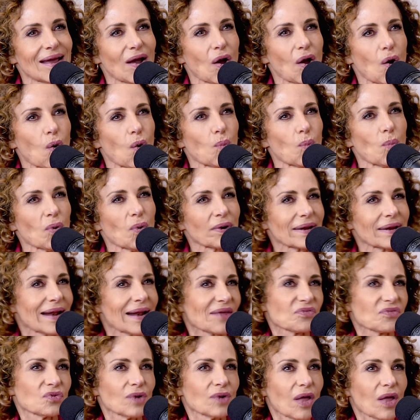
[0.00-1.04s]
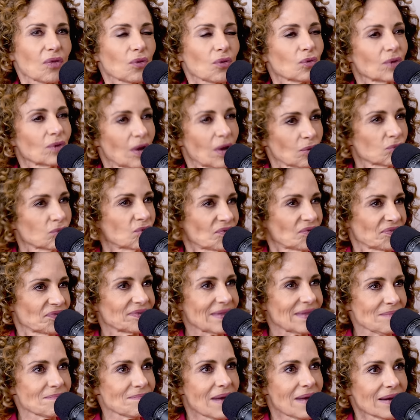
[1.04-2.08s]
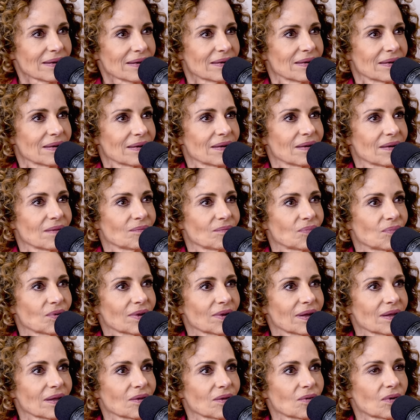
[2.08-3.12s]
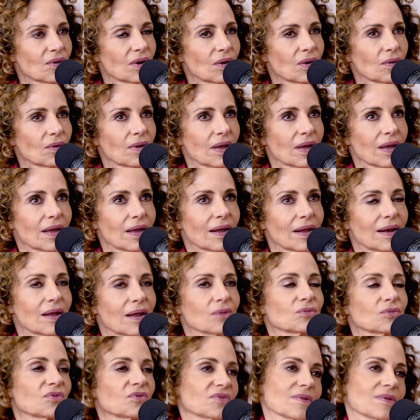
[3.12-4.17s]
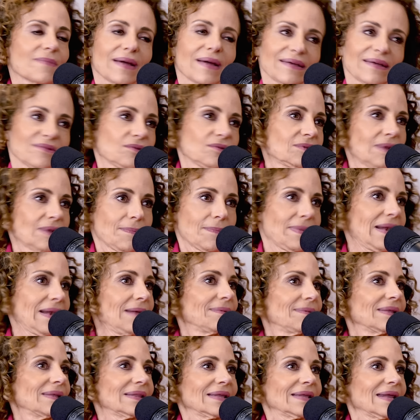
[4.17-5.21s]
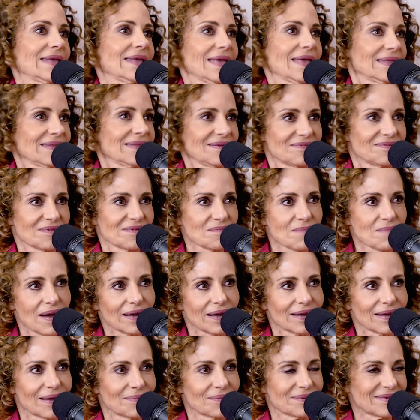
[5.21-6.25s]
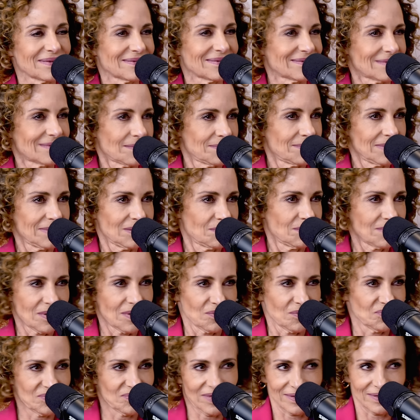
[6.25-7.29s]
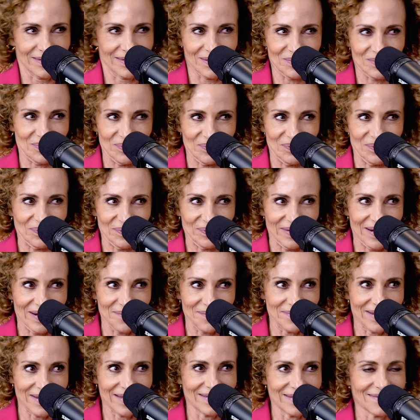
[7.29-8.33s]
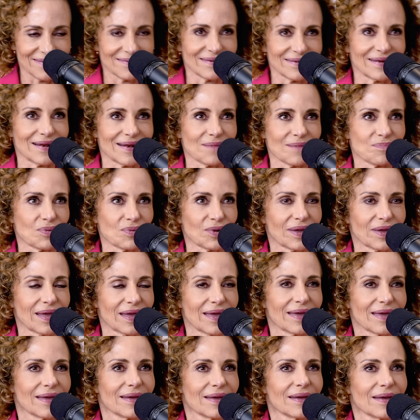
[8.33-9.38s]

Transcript: como relacionado con la autoestima? porque yo creo que la autoestima, que es otra palabra trilladísima, que a veces a mí no me gusta tanto, la verdad, decirla, porque